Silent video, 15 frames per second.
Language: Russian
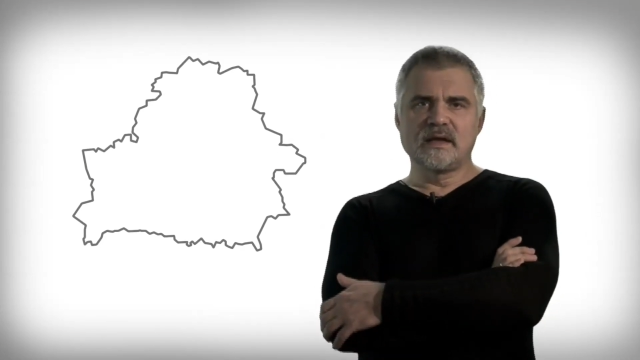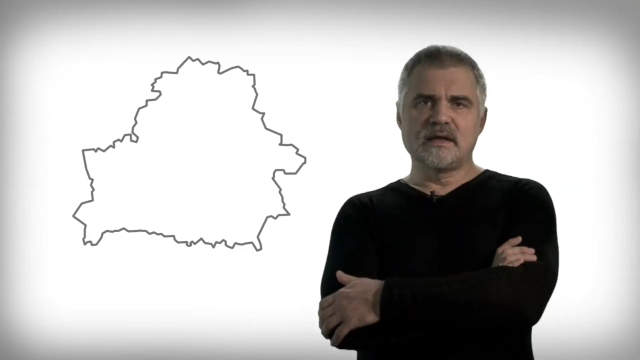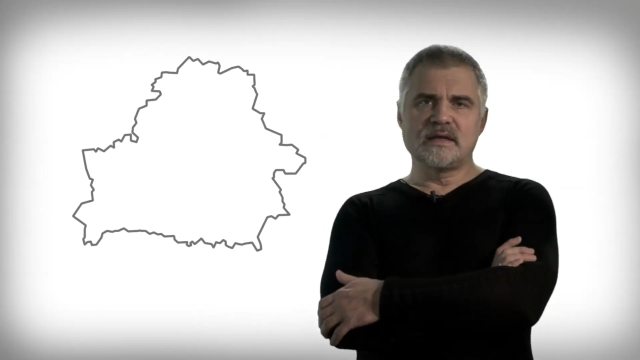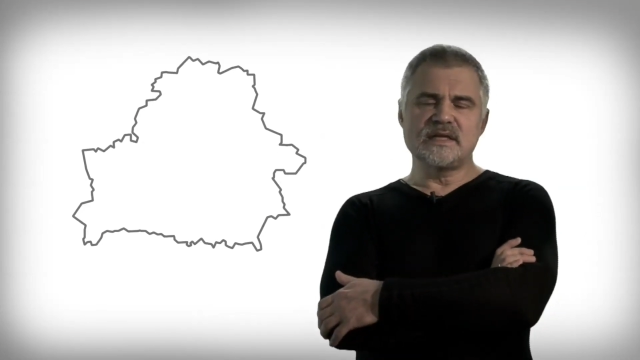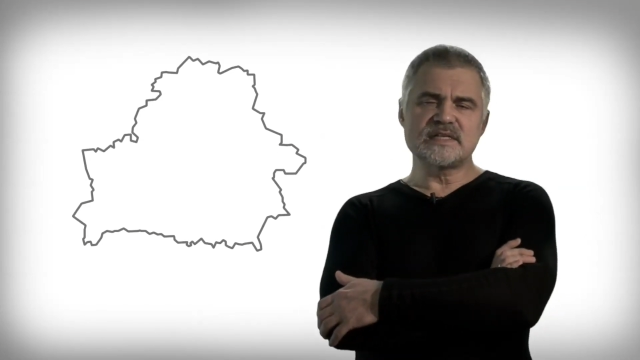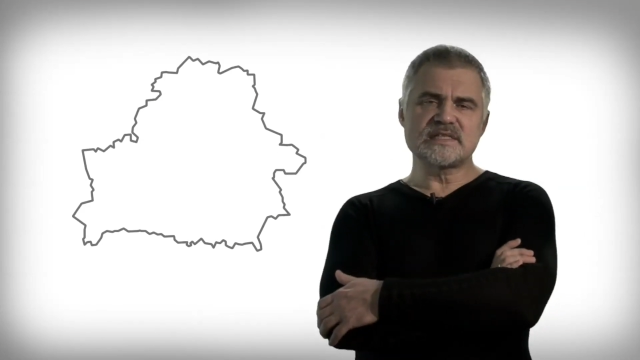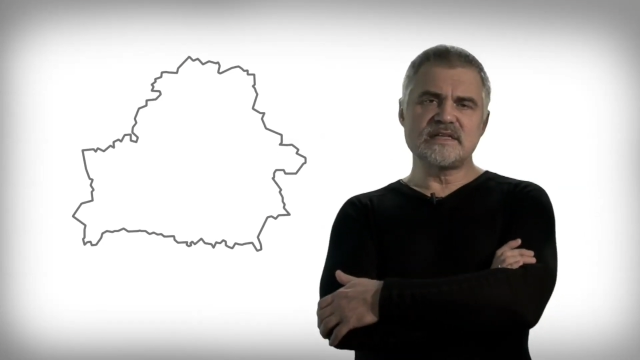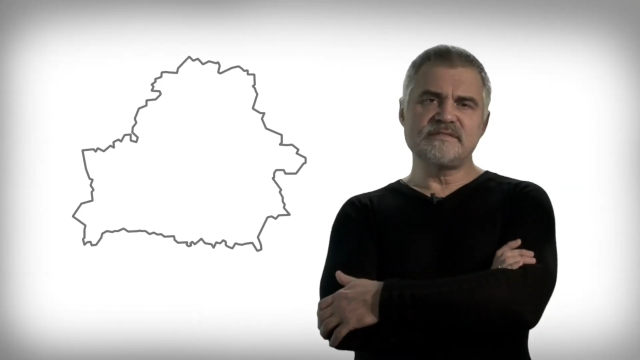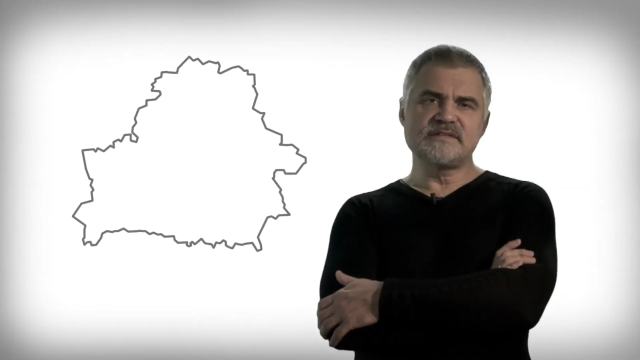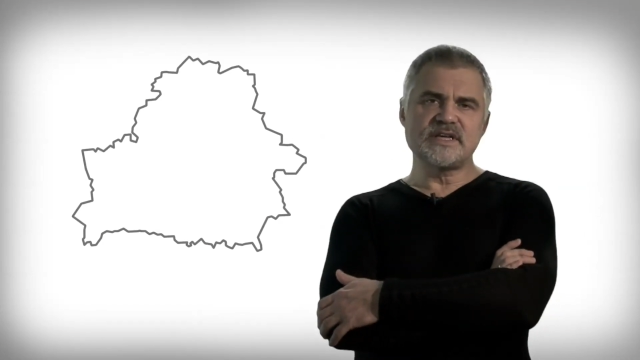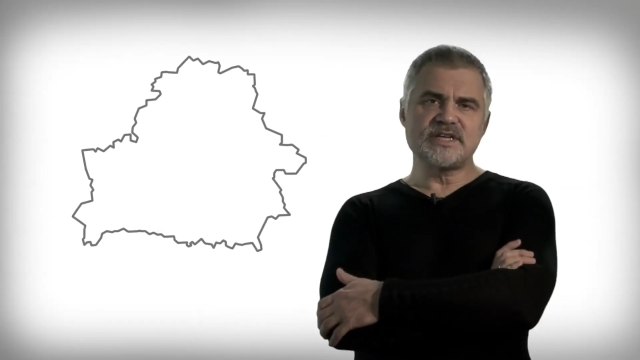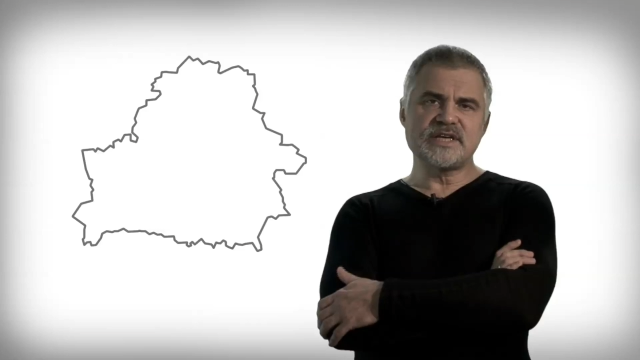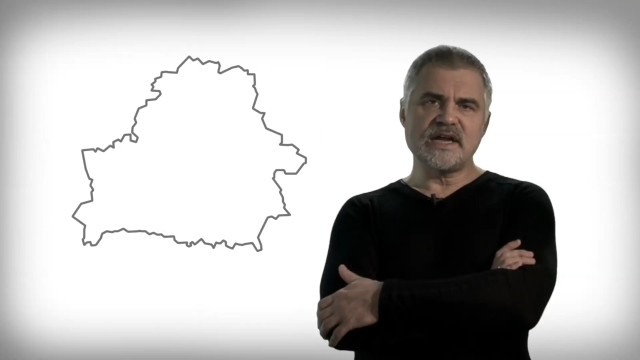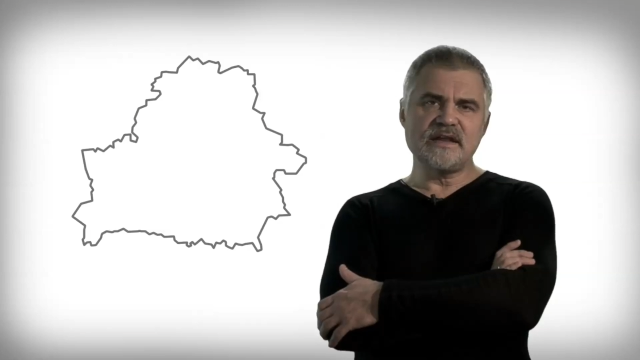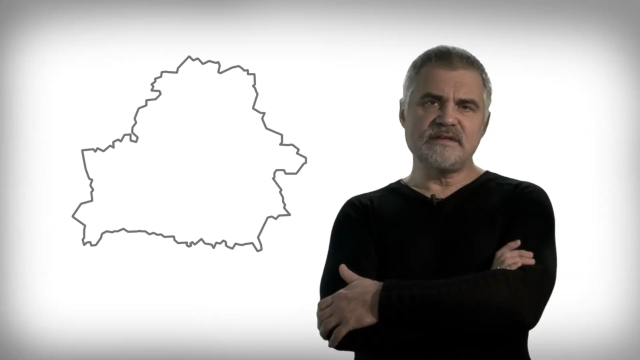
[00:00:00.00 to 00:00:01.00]
Если в
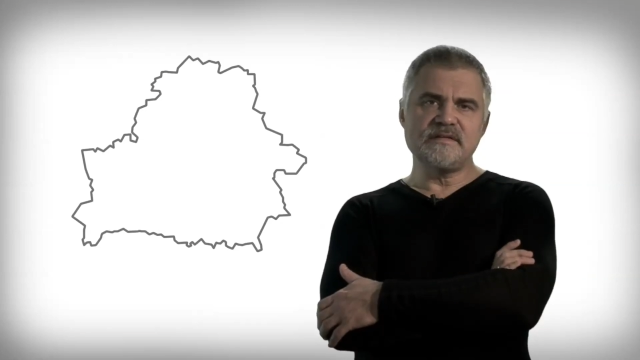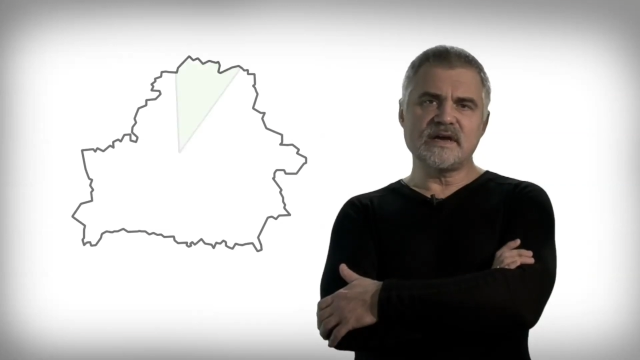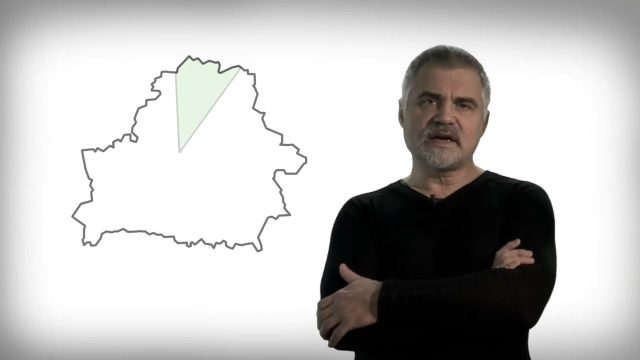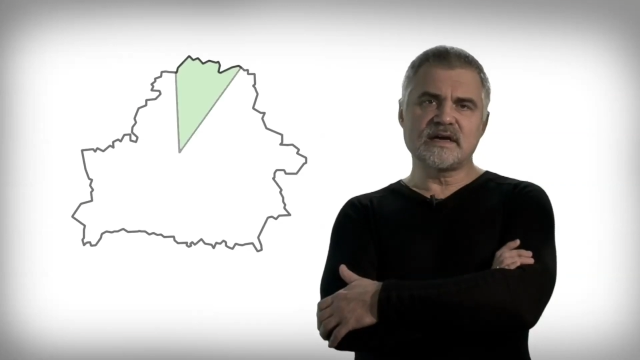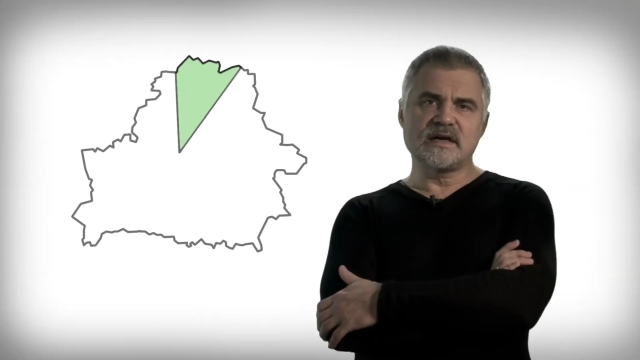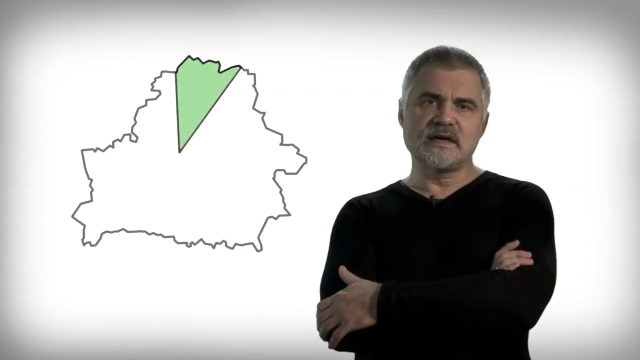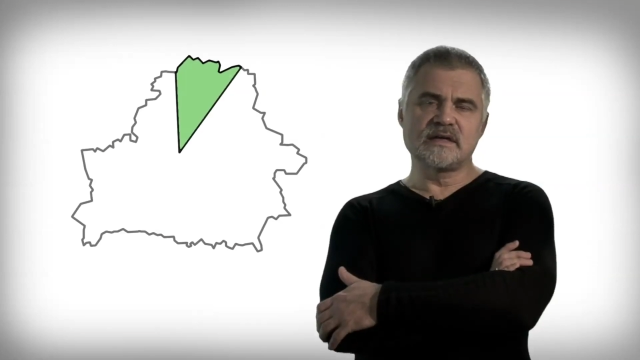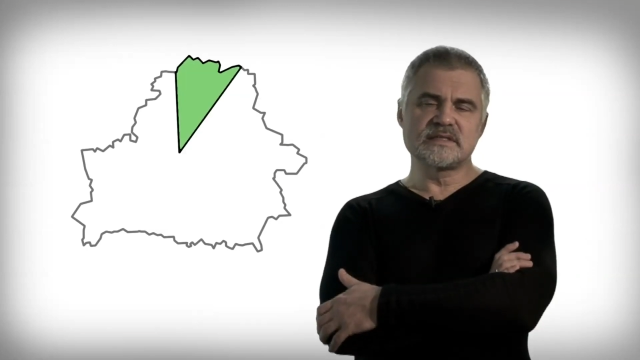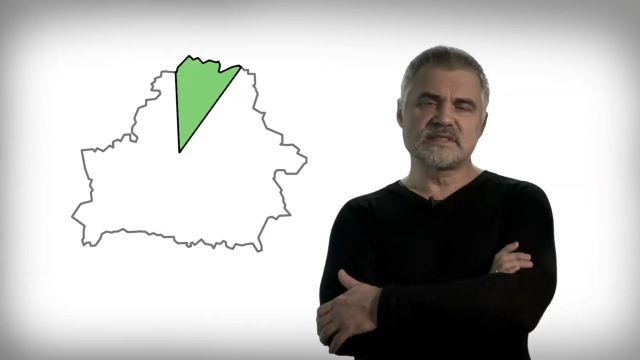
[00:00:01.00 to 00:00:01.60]
начале века